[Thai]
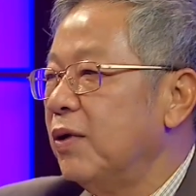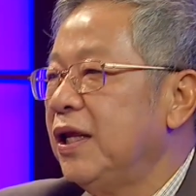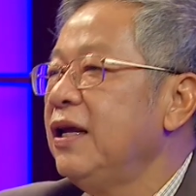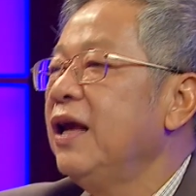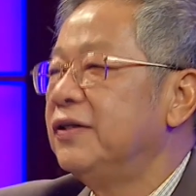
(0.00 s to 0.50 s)
ดอกวัน
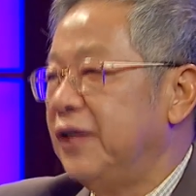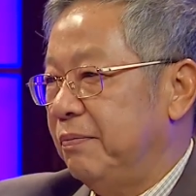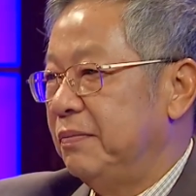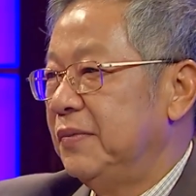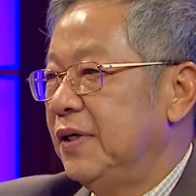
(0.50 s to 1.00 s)
ที่
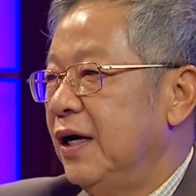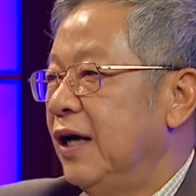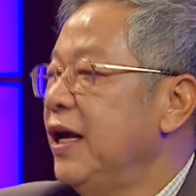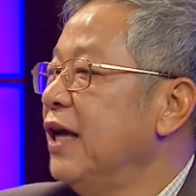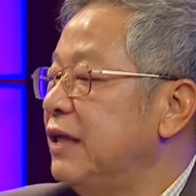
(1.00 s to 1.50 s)
20ใช่แล้ว
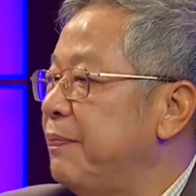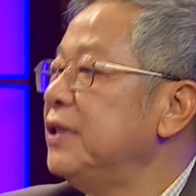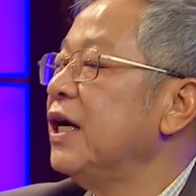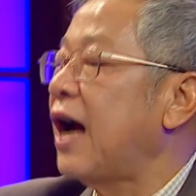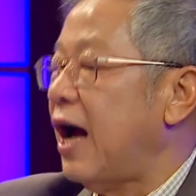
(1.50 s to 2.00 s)
20พ
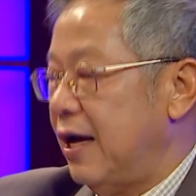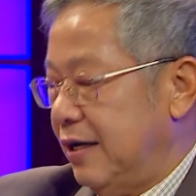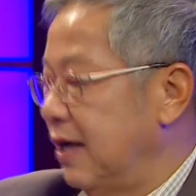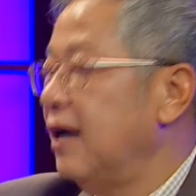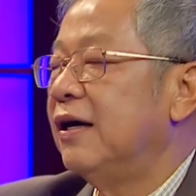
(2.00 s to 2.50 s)
ฤศจิกา
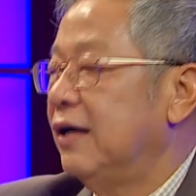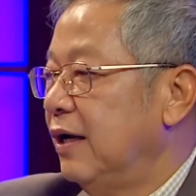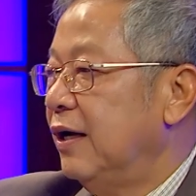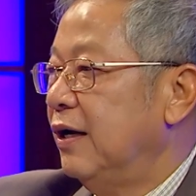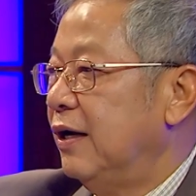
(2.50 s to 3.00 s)
เรื่องถือหุ้น
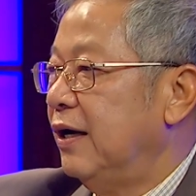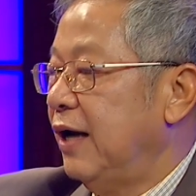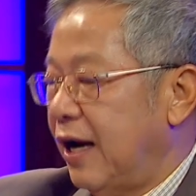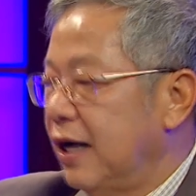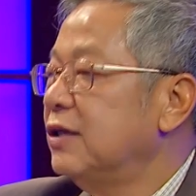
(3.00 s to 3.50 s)
สื่อนะ
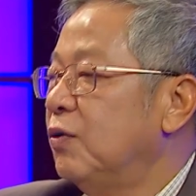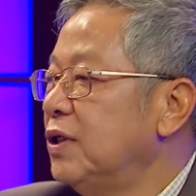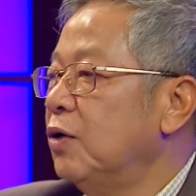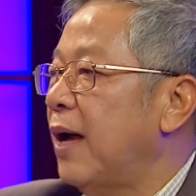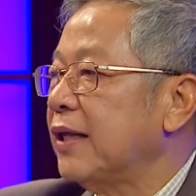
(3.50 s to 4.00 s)
เนี่ยเรื่องถือ
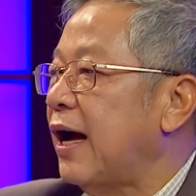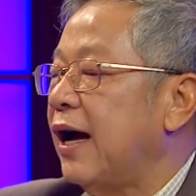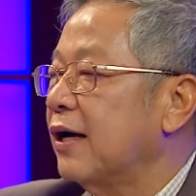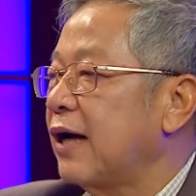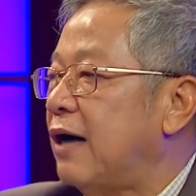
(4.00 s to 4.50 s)
หุ้นสื่อมาต
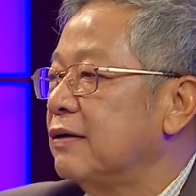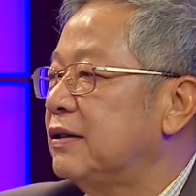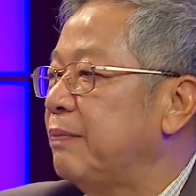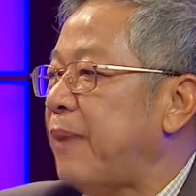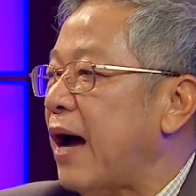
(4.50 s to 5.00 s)
รา
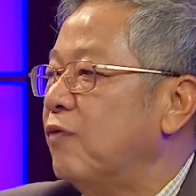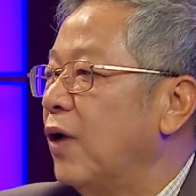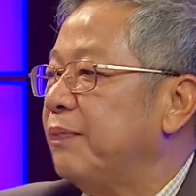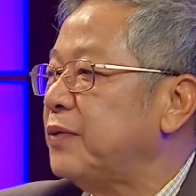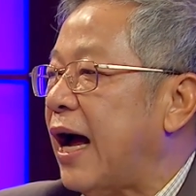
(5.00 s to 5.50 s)
98ว
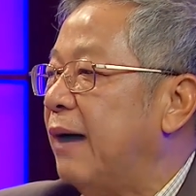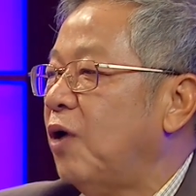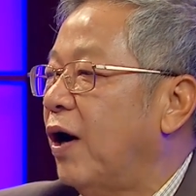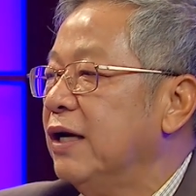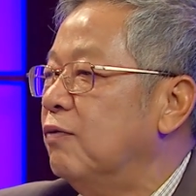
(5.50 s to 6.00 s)
งเล็บ3
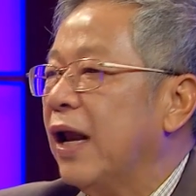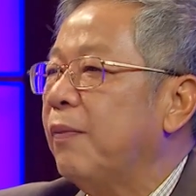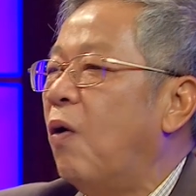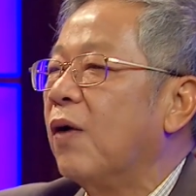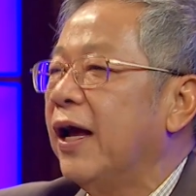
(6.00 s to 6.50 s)
101วงเล็
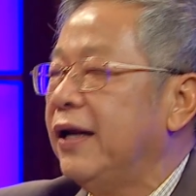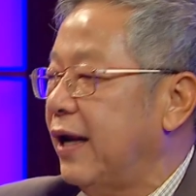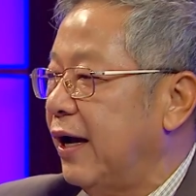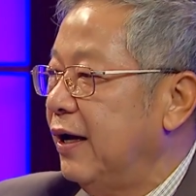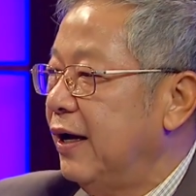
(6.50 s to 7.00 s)
บ6อะไร
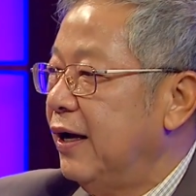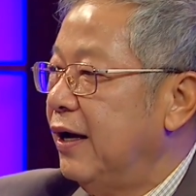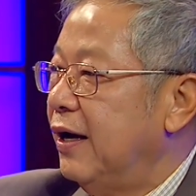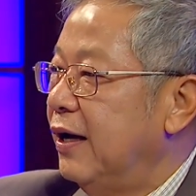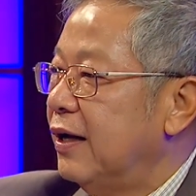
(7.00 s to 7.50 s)
นี่นะถูก
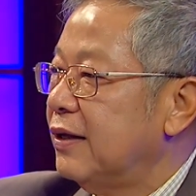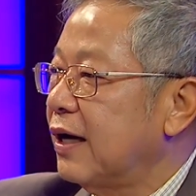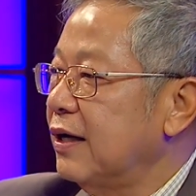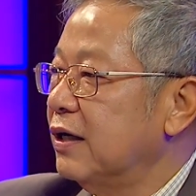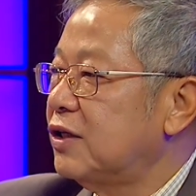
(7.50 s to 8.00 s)
ต้อง
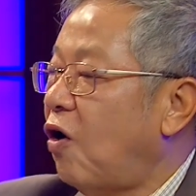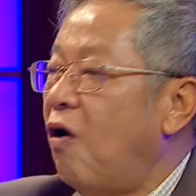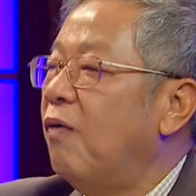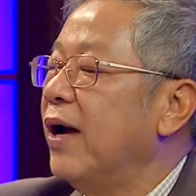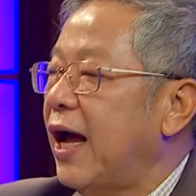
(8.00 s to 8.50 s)
ถ้าเกิดโช
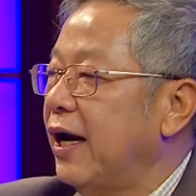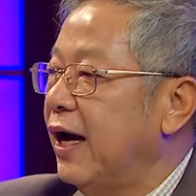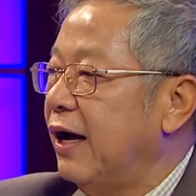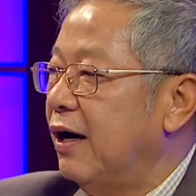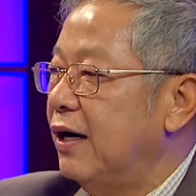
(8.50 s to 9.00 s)
ว์วันนั้น
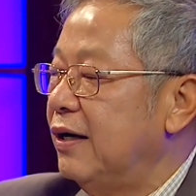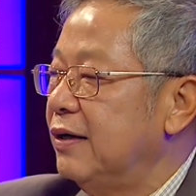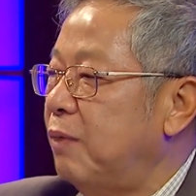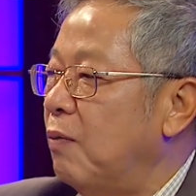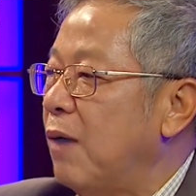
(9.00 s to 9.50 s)
นะ
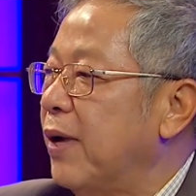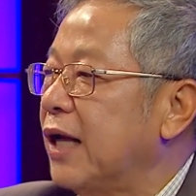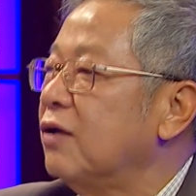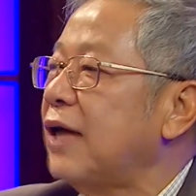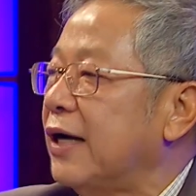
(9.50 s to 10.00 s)
ผมว่าวัน
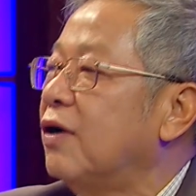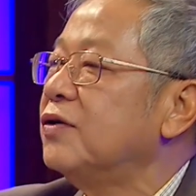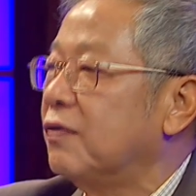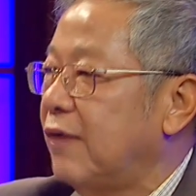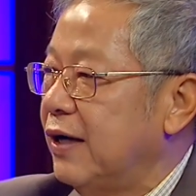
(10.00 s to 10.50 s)
นั้นต้องถ่ายทอด
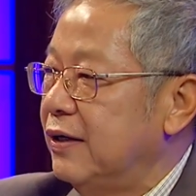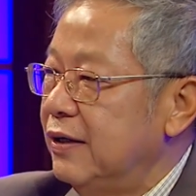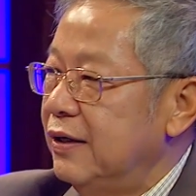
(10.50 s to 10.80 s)
สดว่ะ